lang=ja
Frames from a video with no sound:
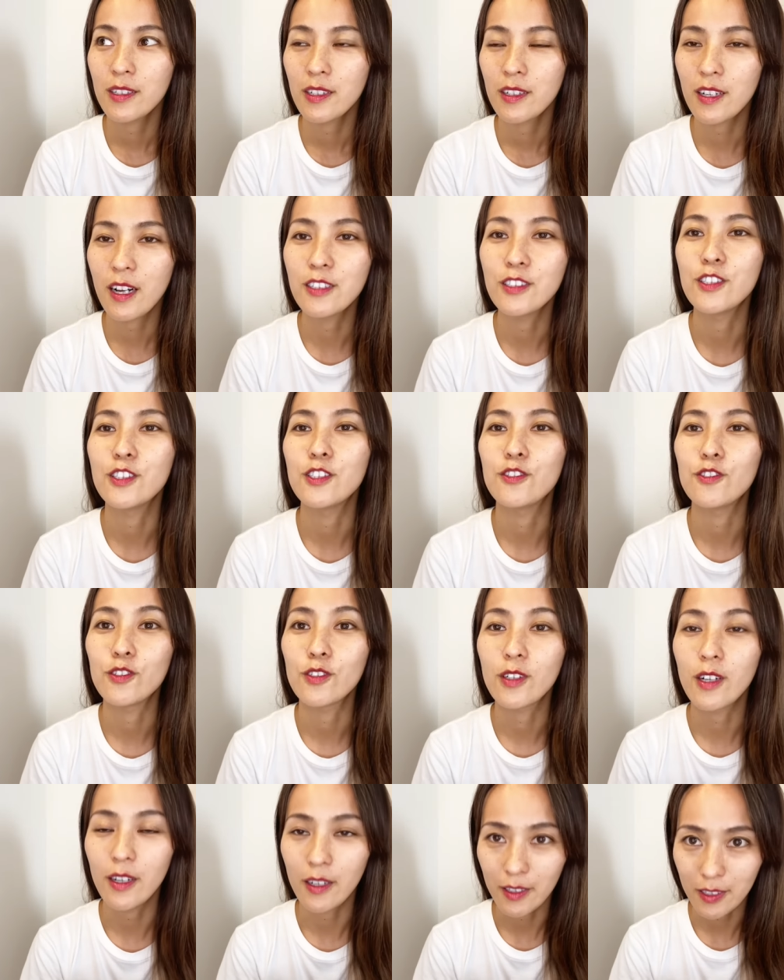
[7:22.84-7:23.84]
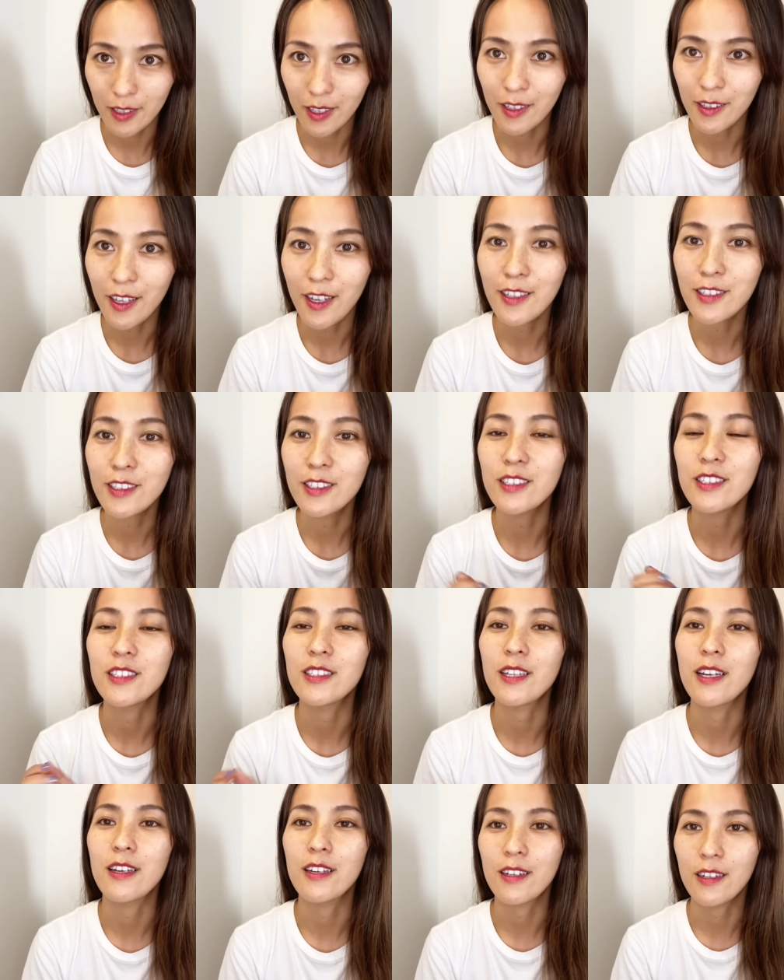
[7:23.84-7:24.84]
感じるからさ大事にし
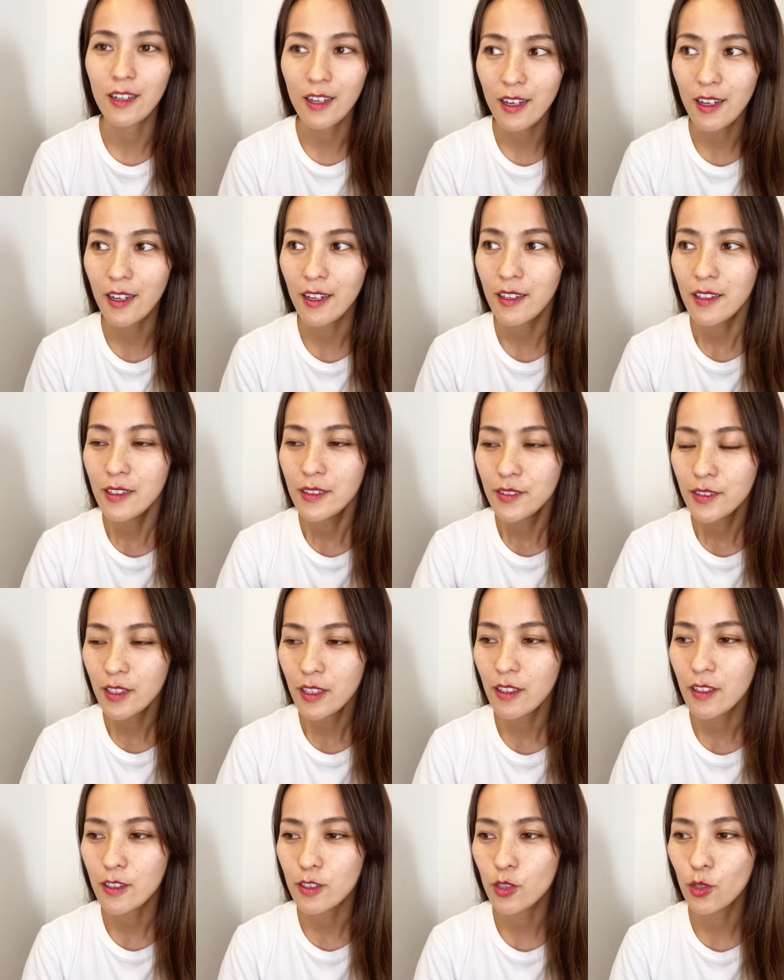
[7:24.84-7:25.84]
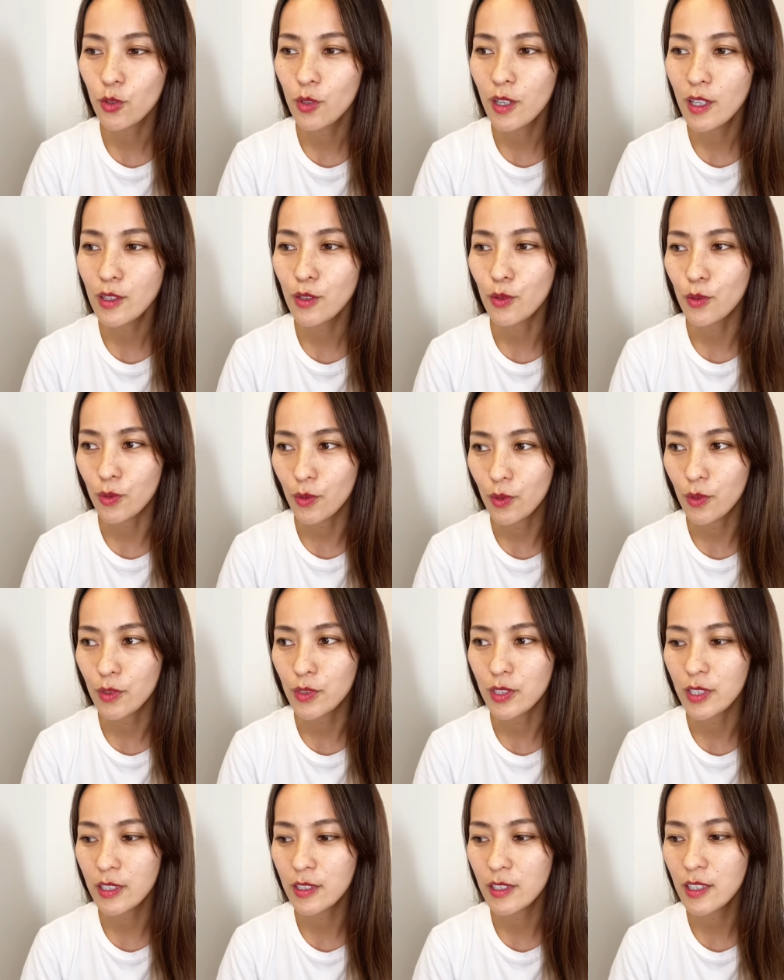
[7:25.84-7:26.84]
たいからだからその後の
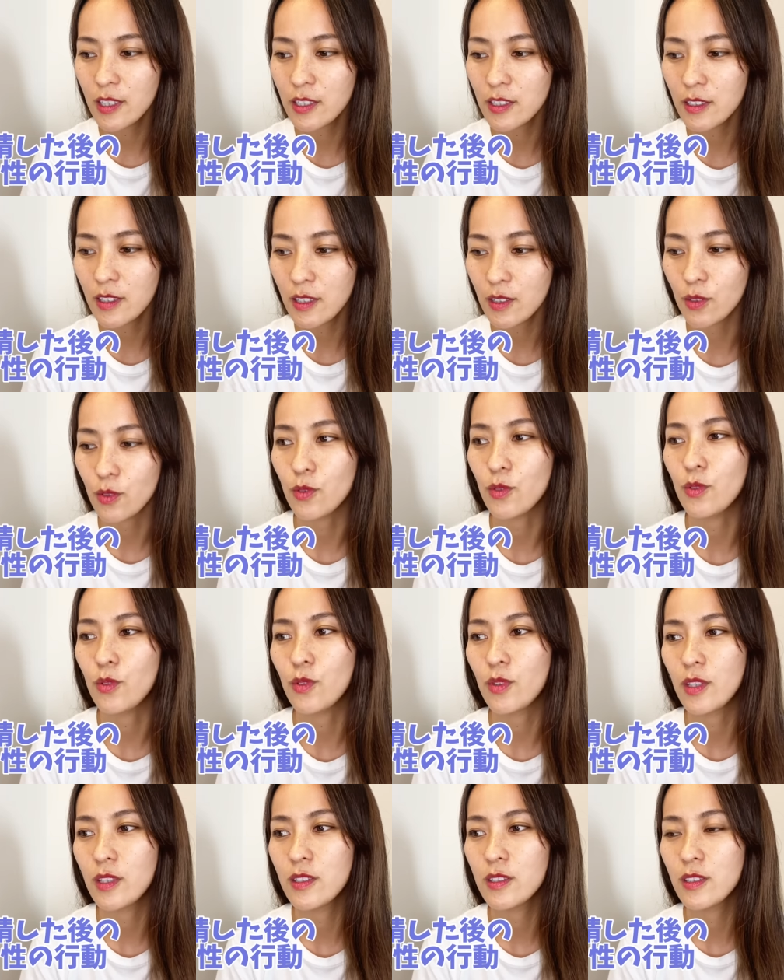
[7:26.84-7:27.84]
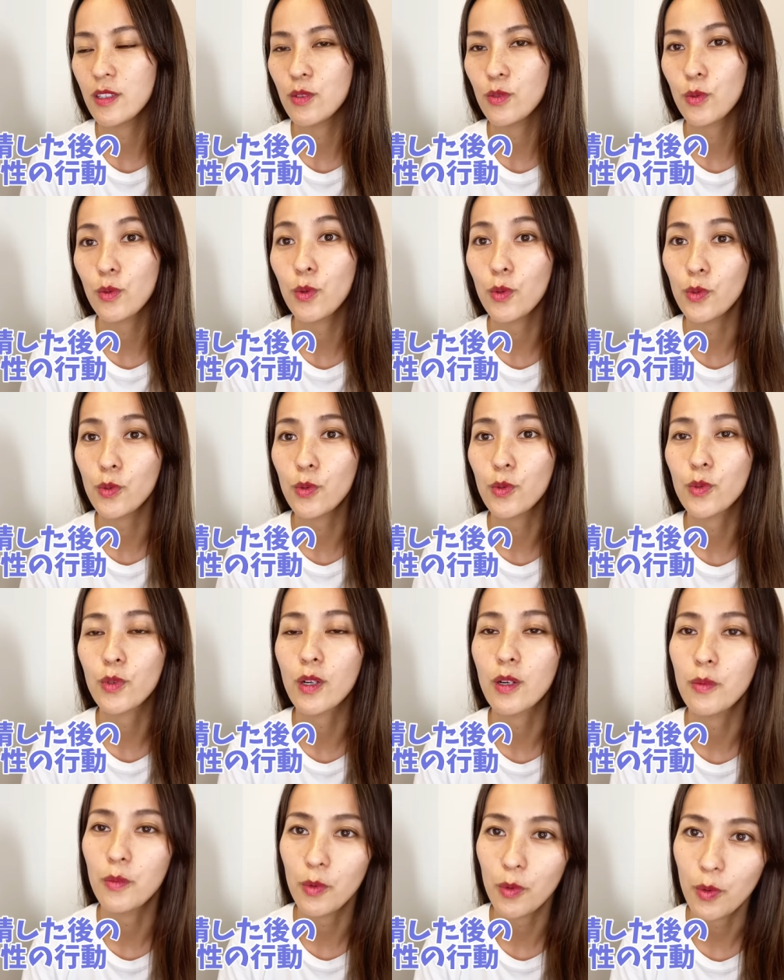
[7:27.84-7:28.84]
射精した後の男性の行動と
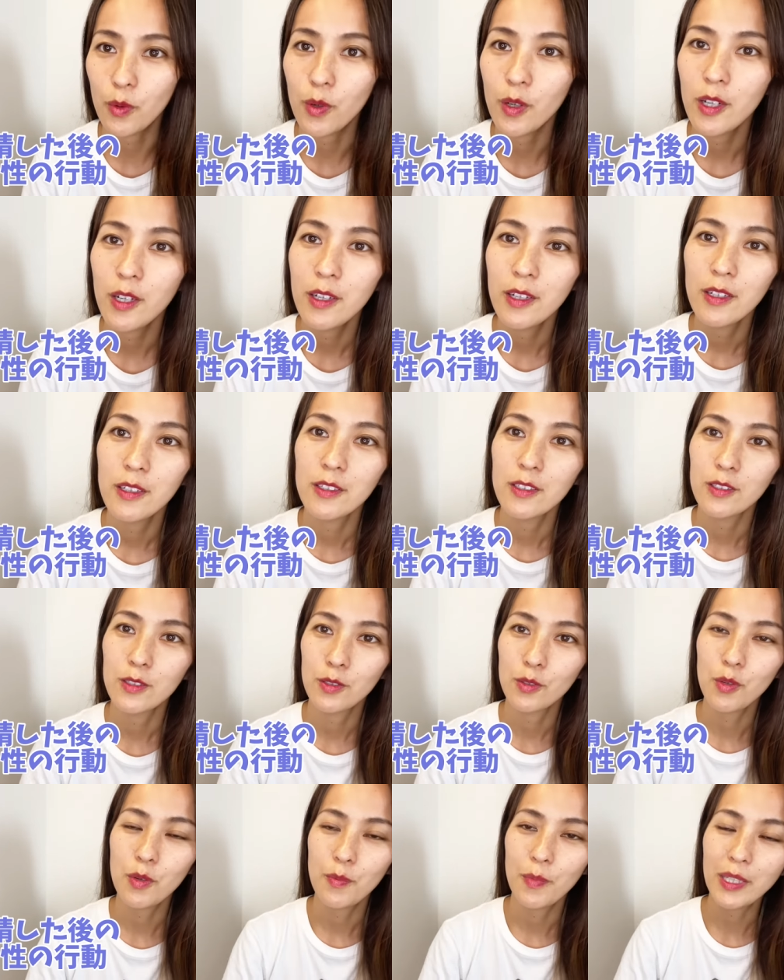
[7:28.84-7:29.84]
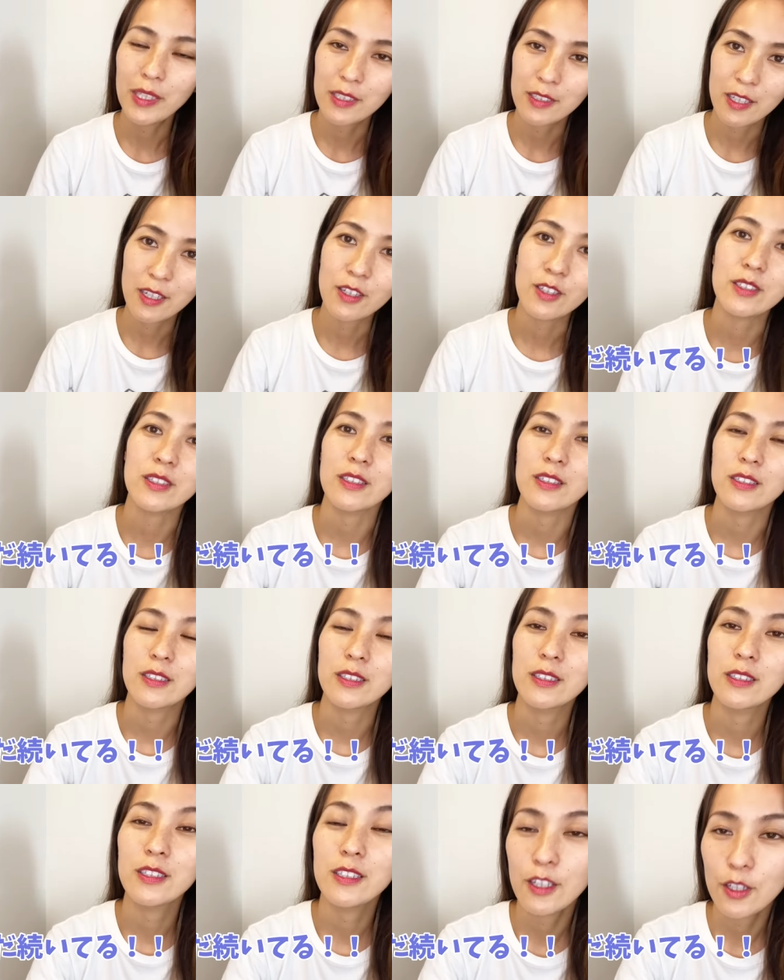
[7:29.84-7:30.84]
かもすごいまだセックスが
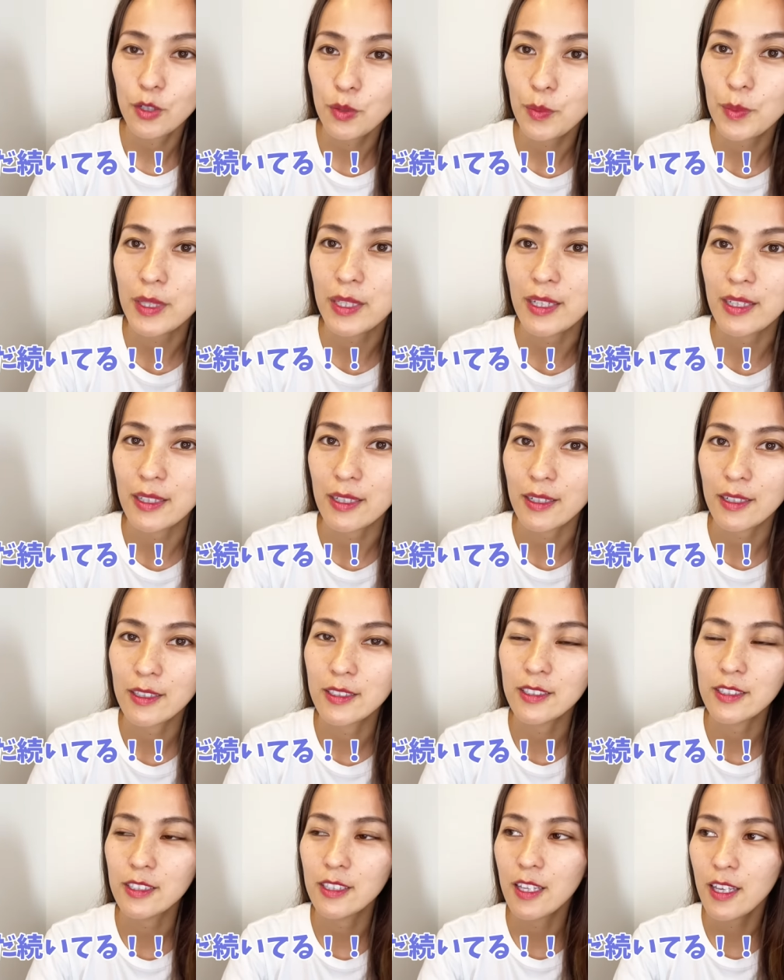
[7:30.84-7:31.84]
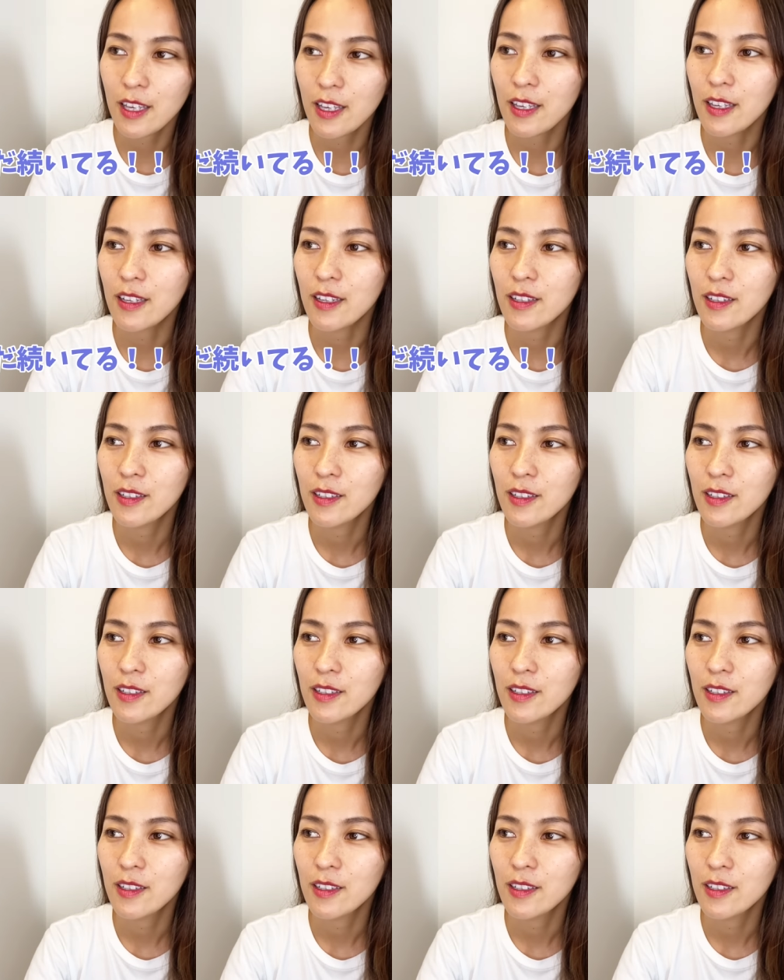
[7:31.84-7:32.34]
続いてるみたいな感じで